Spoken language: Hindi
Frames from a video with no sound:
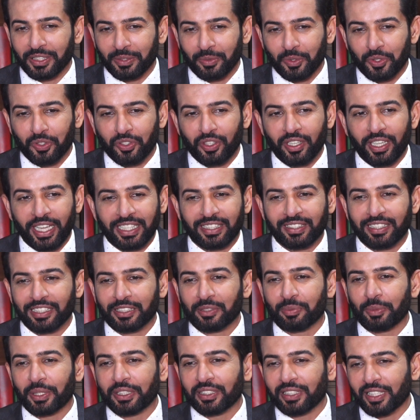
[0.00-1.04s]
जब वो next
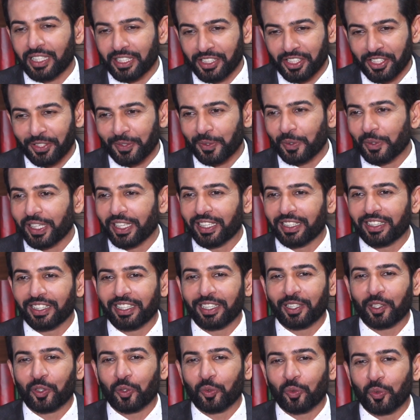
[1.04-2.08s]
six months के schedule देखते
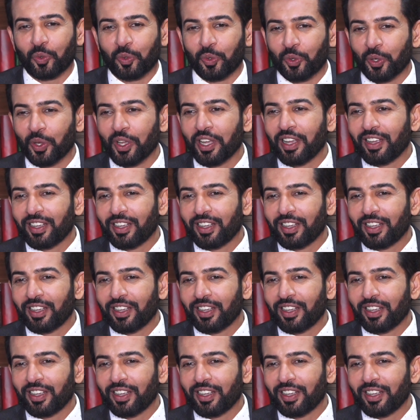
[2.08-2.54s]
हैं तो वो